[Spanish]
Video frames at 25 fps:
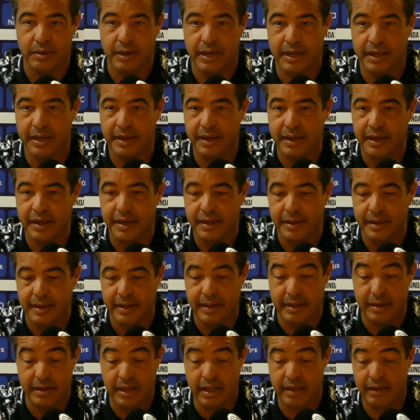eh,
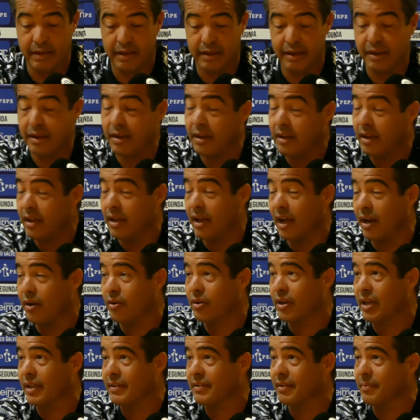es a
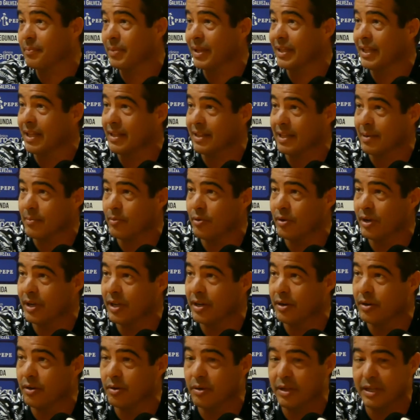lo que siempre intentamos
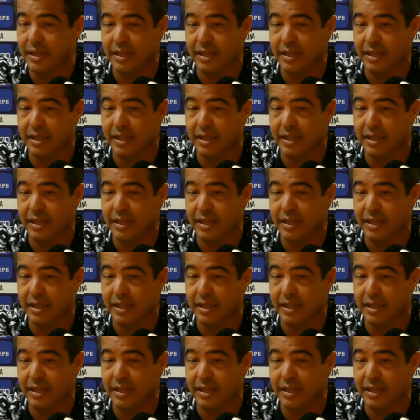ir, ¿no?